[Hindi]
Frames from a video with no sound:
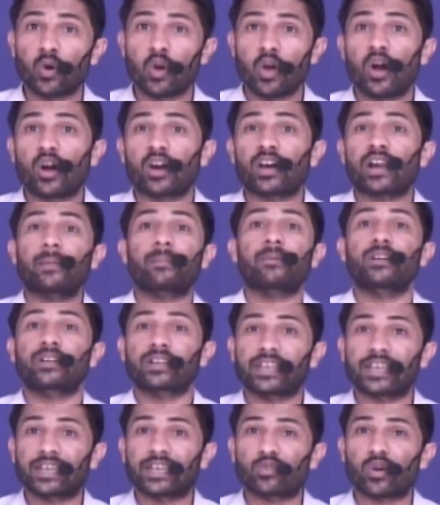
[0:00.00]
अगर आप लड़की
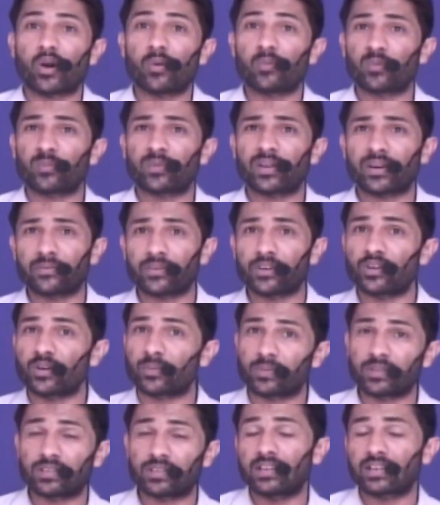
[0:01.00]
है तो आप वो मेरा वीडियो
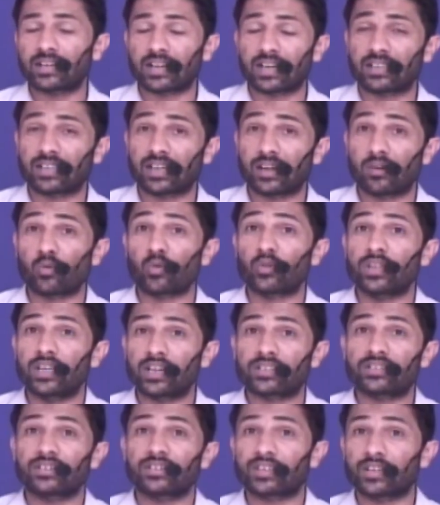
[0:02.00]
पिछले का था वो देख
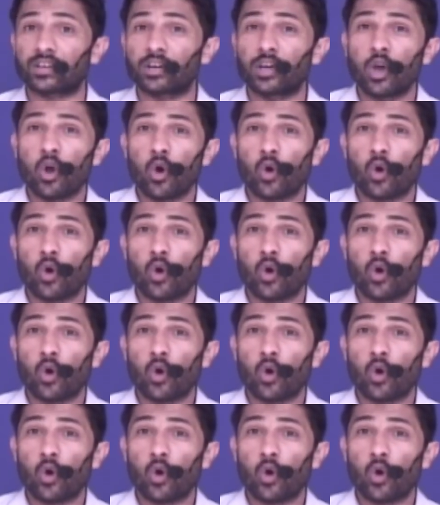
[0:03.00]
सकते हैं